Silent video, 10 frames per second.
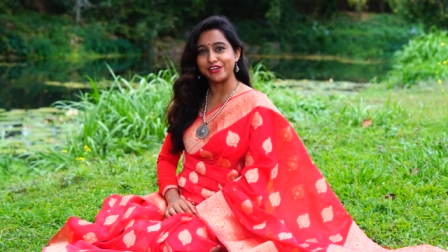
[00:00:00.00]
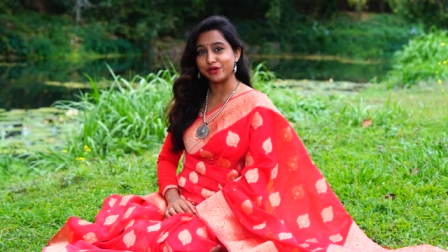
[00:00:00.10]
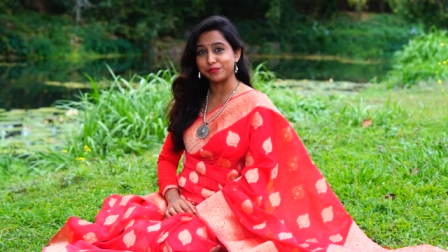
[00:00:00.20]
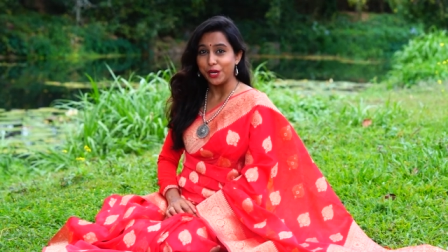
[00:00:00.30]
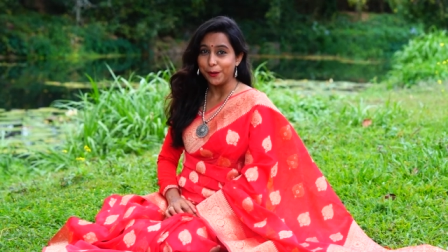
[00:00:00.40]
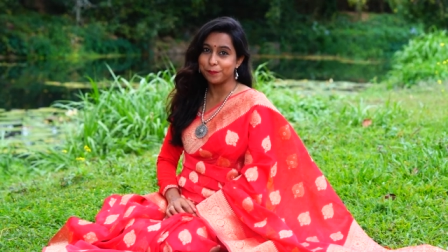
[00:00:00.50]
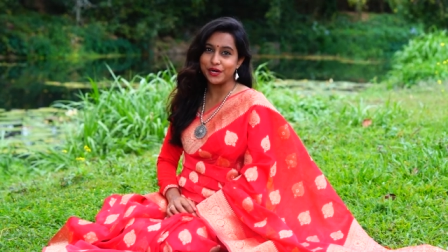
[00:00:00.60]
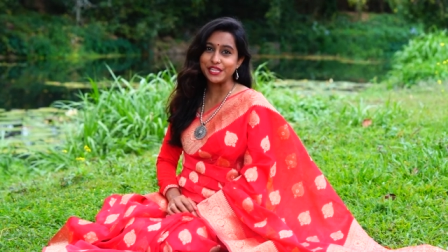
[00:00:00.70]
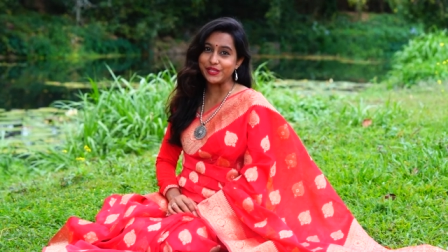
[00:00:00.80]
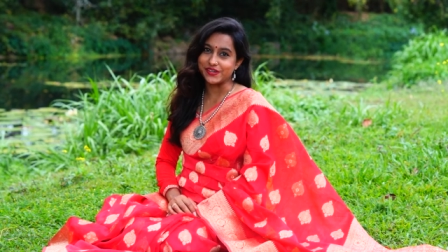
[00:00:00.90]
एवं
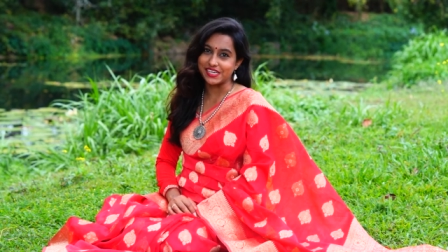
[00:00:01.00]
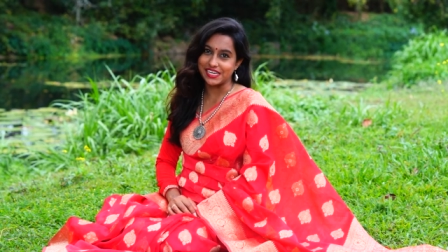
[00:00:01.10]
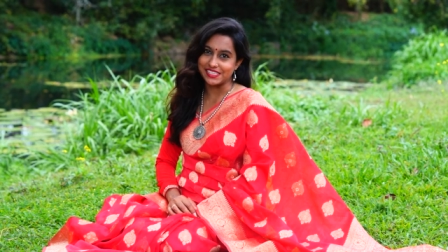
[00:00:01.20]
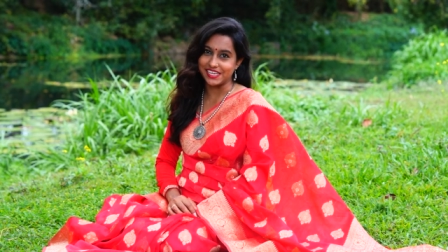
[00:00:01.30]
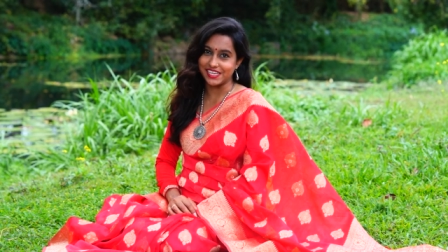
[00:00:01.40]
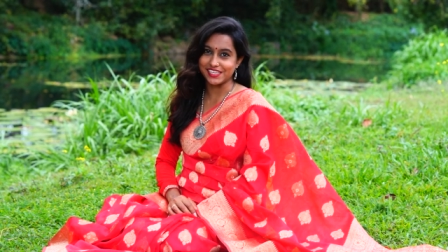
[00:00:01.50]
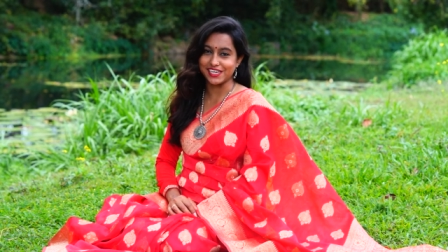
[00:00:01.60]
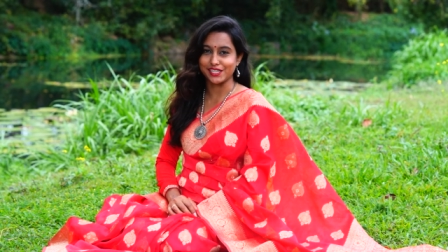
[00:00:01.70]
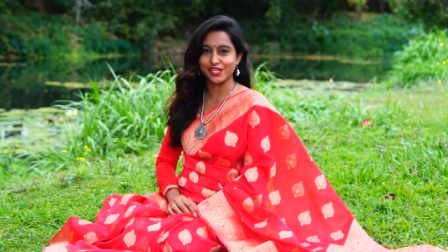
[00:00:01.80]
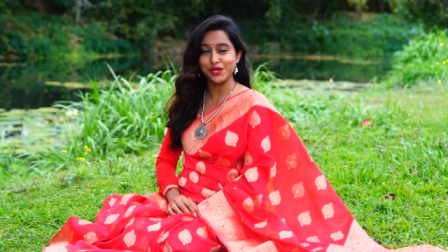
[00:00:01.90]
महत्व का अध्ययन
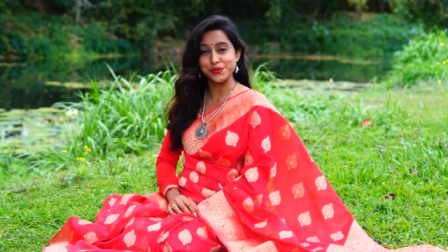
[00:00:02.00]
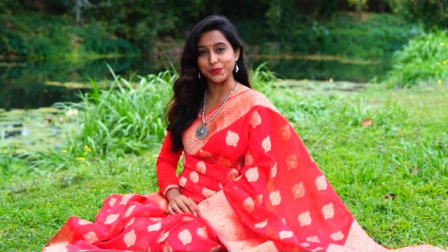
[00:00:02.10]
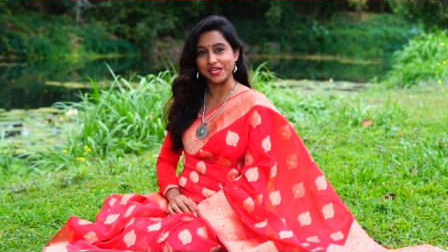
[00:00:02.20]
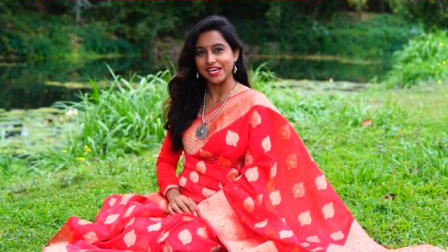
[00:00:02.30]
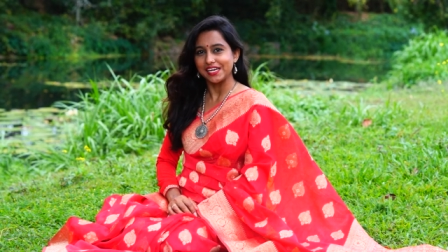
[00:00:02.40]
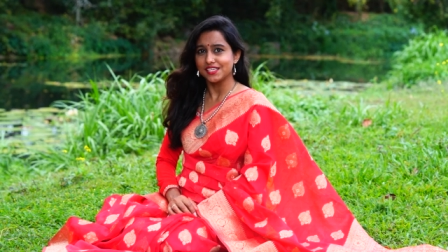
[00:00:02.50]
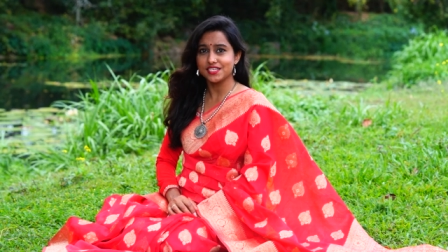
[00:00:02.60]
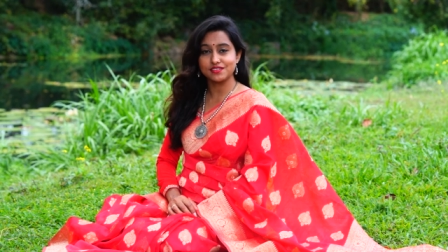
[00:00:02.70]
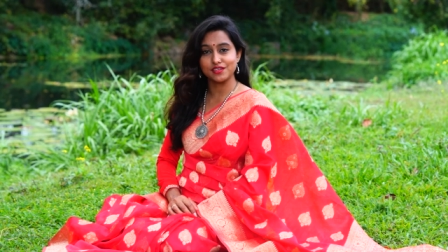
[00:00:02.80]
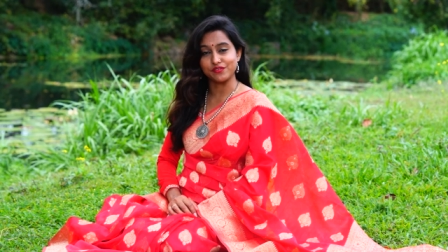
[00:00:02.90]
करते हुए
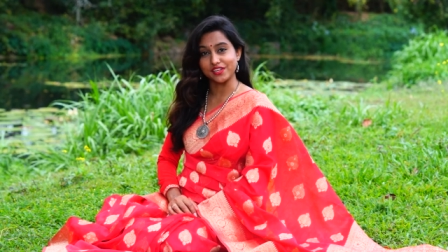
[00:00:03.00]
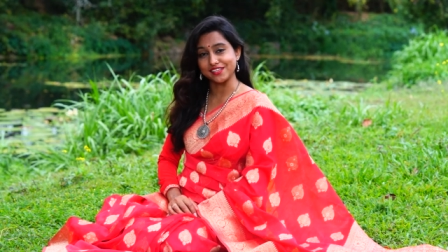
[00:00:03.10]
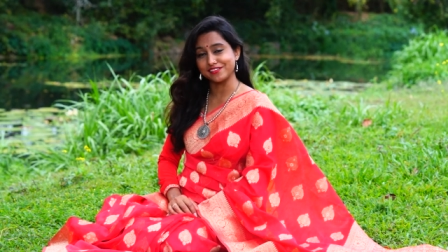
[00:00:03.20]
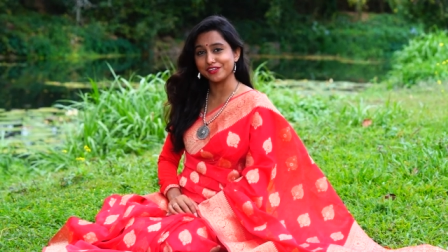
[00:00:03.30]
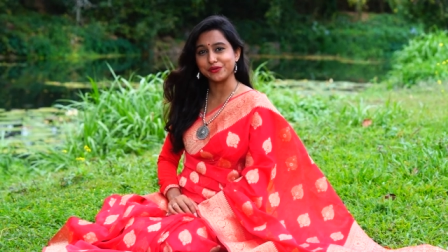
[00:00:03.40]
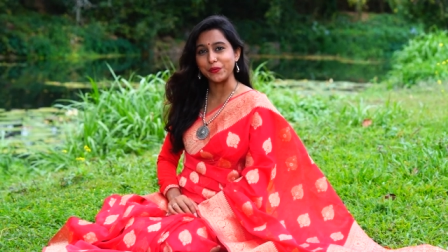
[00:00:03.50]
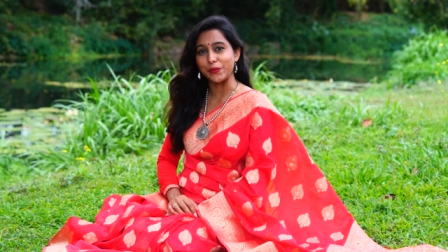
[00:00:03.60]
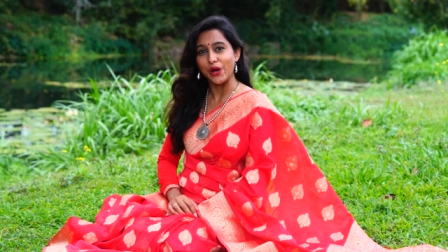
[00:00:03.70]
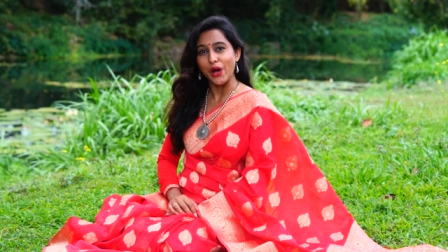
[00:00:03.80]
इस नवरात्रि को